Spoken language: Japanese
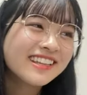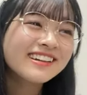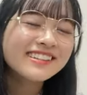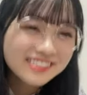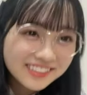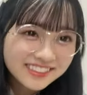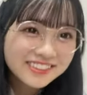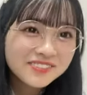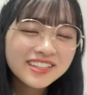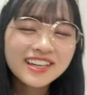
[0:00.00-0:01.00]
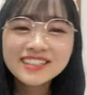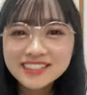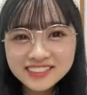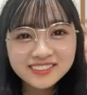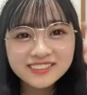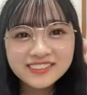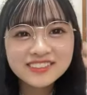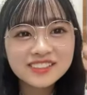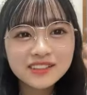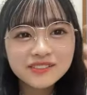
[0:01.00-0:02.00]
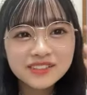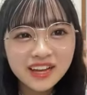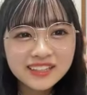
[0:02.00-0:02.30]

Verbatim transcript: だからもう何するにしても、ね、